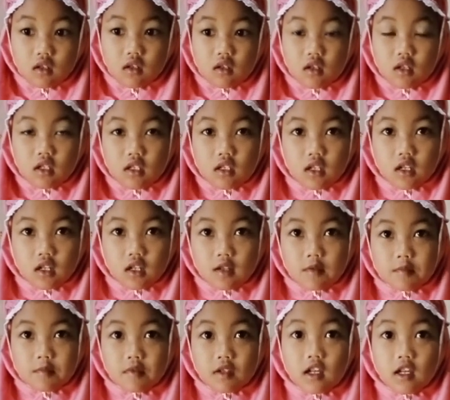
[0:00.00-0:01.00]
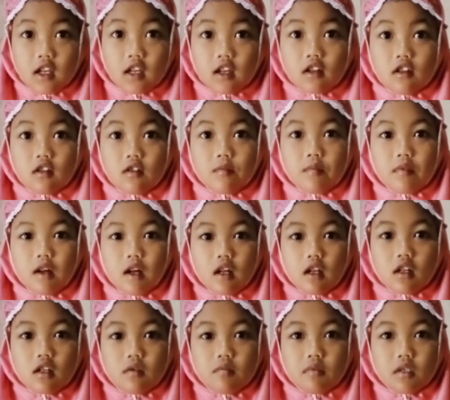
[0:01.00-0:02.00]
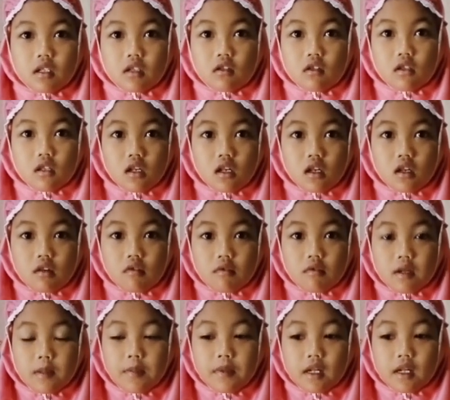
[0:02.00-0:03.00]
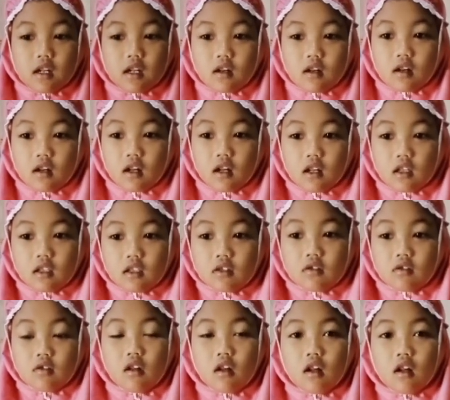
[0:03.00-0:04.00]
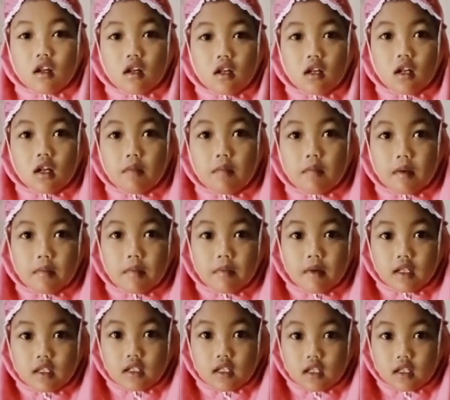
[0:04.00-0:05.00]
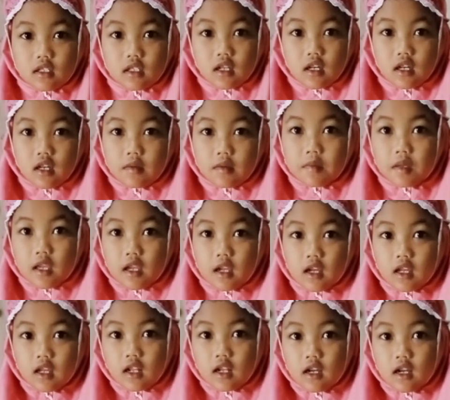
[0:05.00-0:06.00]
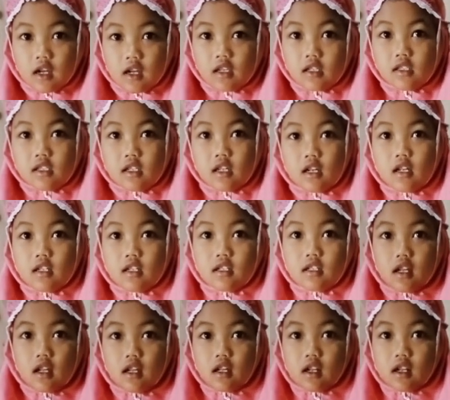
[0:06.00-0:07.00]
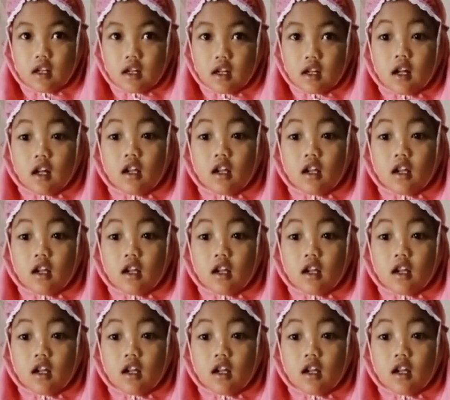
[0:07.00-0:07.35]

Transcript: Assalamualaikum warahmatullahi wabarakatuh. Nama panjang saya Mikaela Aisyah Azhara.